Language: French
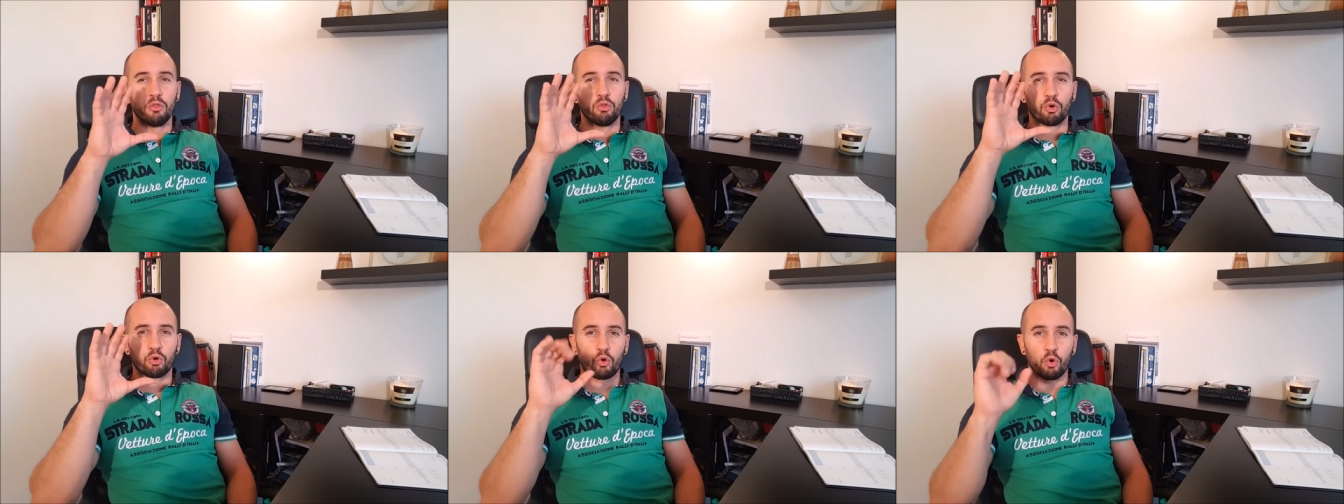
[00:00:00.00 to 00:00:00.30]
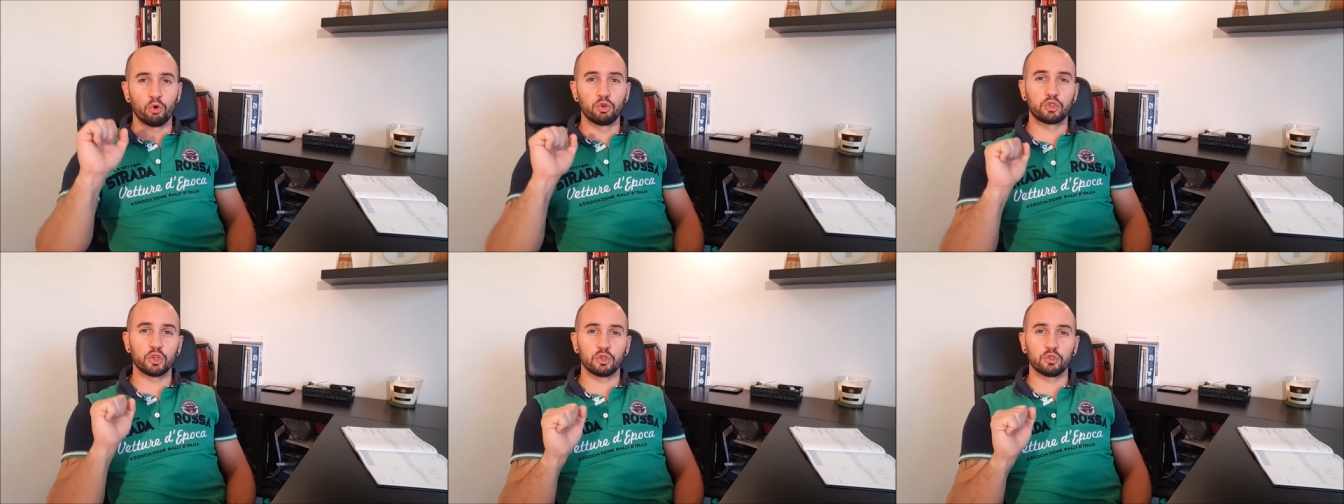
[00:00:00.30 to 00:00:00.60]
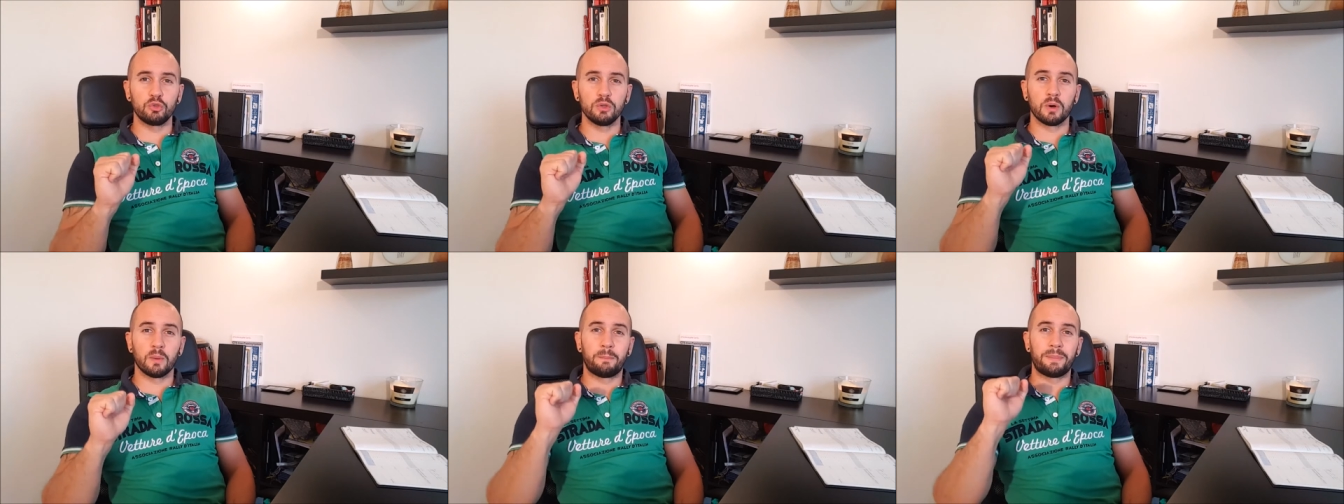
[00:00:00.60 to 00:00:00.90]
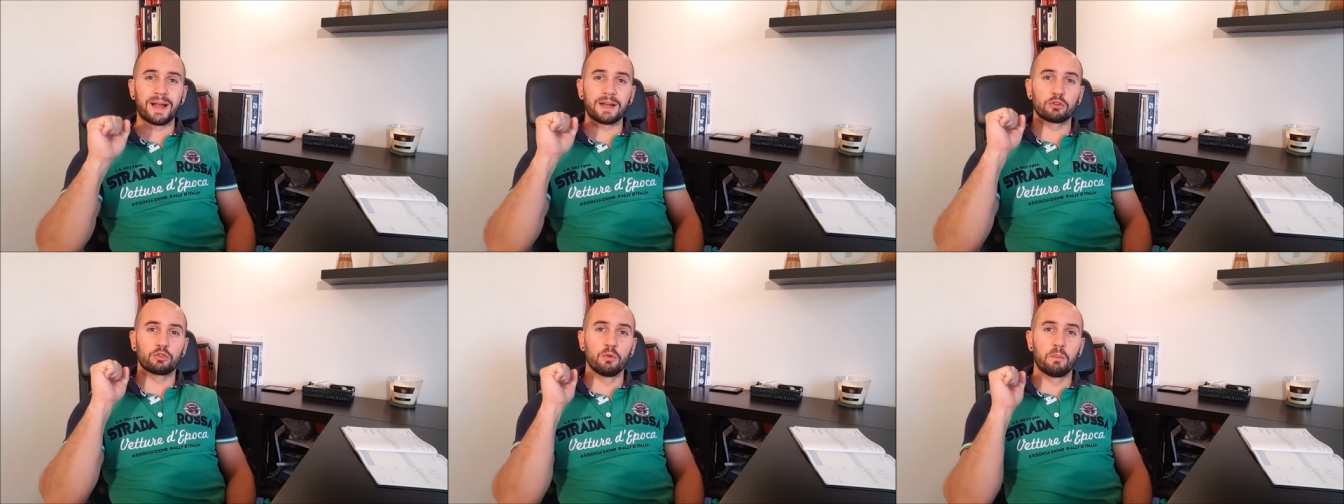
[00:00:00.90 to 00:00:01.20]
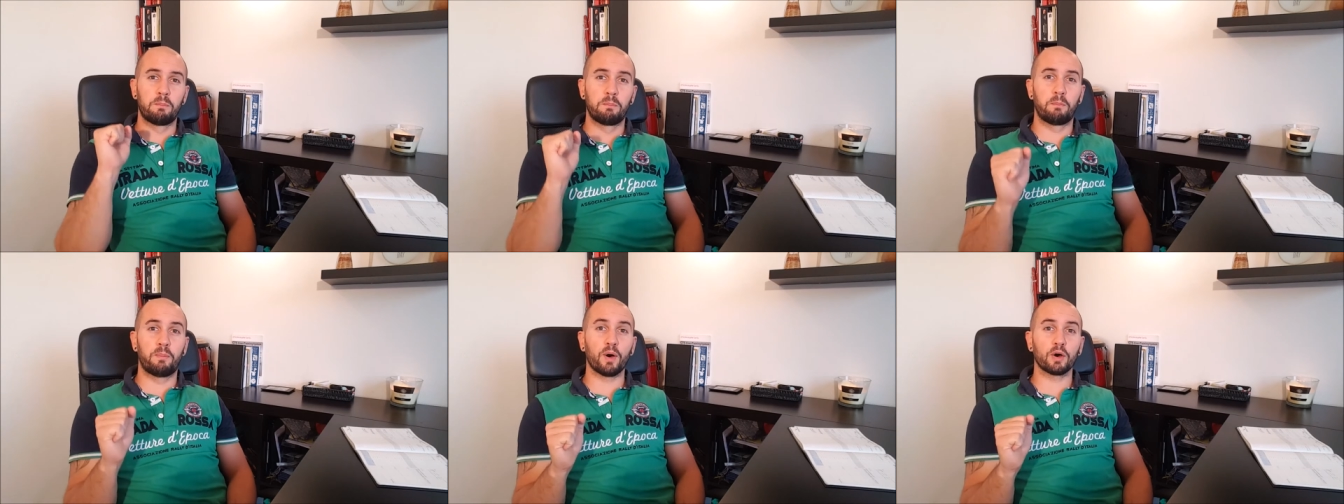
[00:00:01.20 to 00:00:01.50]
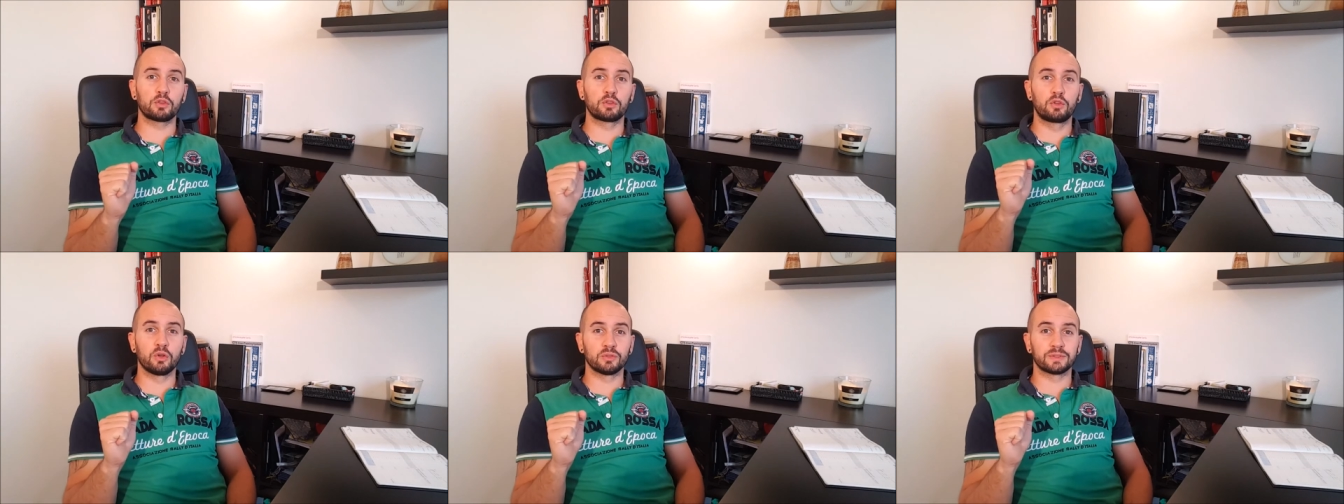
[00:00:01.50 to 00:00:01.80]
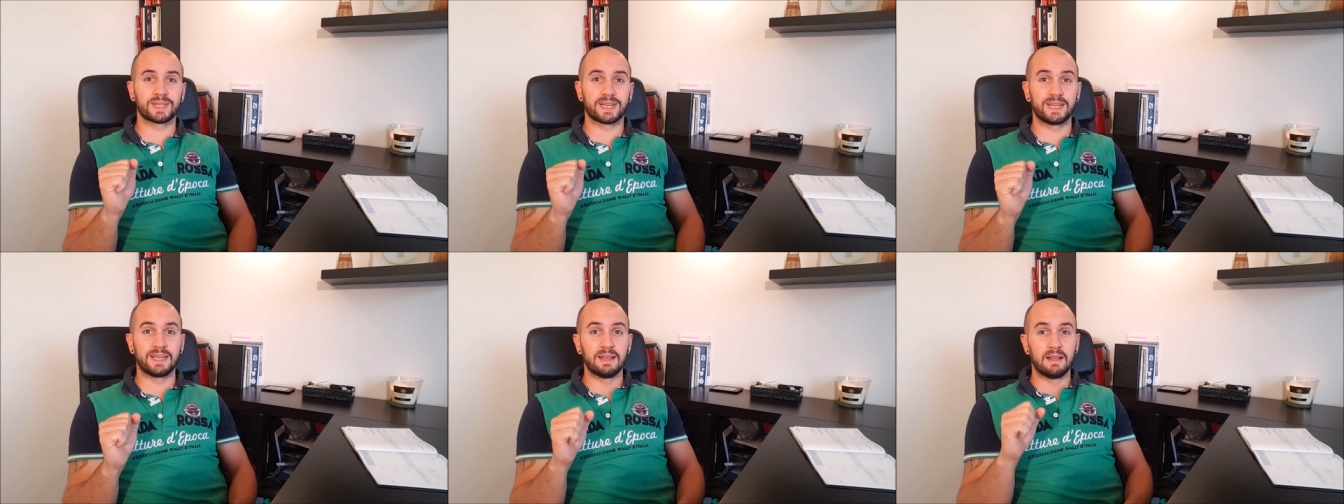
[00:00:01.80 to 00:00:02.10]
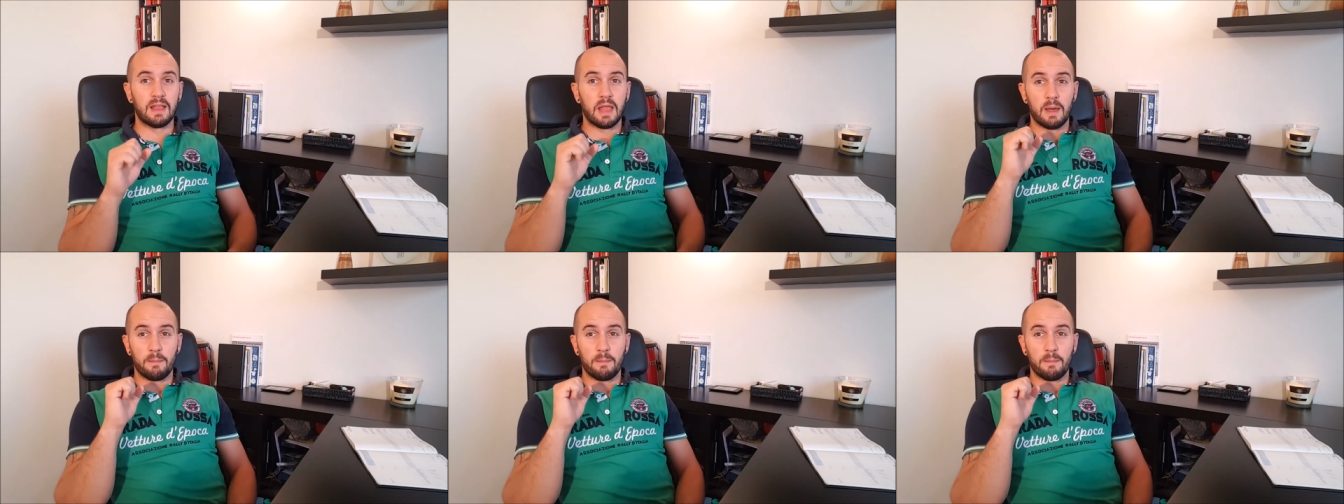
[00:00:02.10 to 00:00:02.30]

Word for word: Donc aujourd'hui on parle de portes d'entrée